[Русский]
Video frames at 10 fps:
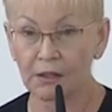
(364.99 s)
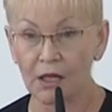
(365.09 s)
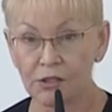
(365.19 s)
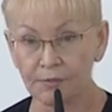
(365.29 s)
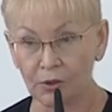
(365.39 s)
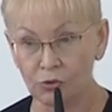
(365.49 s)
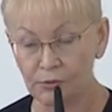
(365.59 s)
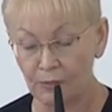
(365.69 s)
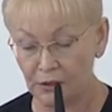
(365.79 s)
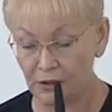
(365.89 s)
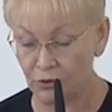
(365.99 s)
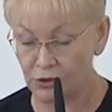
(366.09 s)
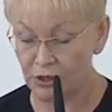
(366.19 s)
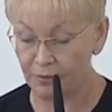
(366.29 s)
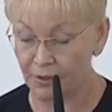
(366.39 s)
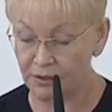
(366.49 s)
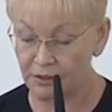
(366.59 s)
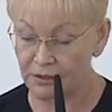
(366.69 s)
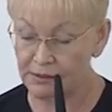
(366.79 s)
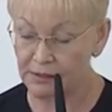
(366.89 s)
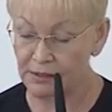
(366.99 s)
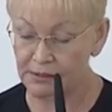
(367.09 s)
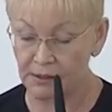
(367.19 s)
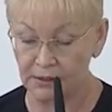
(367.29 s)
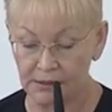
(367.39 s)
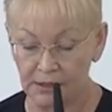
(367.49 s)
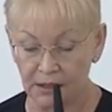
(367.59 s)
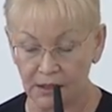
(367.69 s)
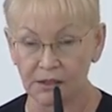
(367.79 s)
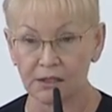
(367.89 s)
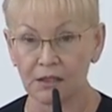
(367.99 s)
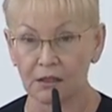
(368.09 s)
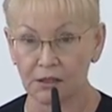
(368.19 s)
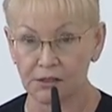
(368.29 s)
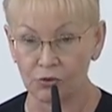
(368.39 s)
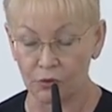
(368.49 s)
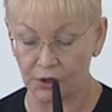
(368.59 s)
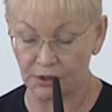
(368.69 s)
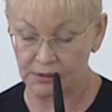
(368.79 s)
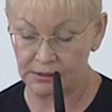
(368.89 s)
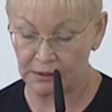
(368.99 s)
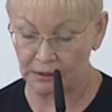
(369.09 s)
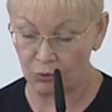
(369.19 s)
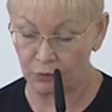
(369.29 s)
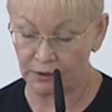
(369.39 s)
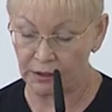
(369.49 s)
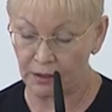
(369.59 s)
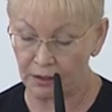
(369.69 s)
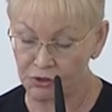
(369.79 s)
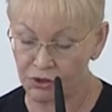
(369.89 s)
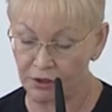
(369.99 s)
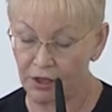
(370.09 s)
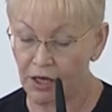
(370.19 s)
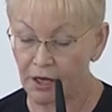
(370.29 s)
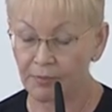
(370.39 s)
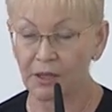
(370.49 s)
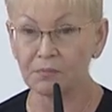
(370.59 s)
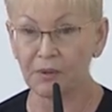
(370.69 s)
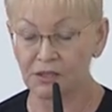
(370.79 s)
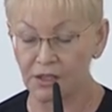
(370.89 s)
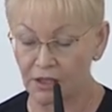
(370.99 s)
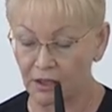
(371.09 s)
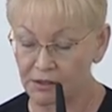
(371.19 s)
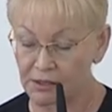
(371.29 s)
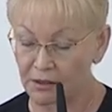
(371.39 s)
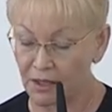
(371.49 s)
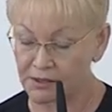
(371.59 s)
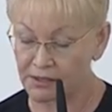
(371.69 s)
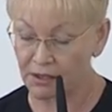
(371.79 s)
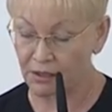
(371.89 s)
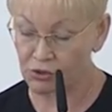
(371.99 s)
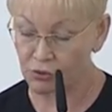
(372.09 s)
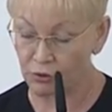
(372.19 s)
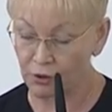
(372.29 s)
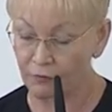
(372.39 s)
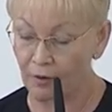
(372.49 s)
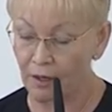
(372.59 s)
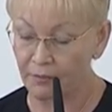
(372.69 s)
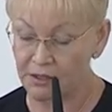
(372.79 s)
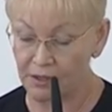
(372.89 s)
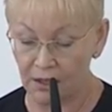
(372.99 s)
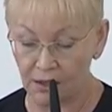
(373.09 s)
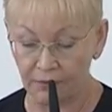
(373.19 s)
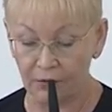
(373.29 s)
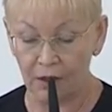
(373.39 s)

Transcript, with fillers: Также предусматриваются дополнительные средства на захоронение одиноких незастрахованных граждан, приобретение канцелярских расходов, материалов,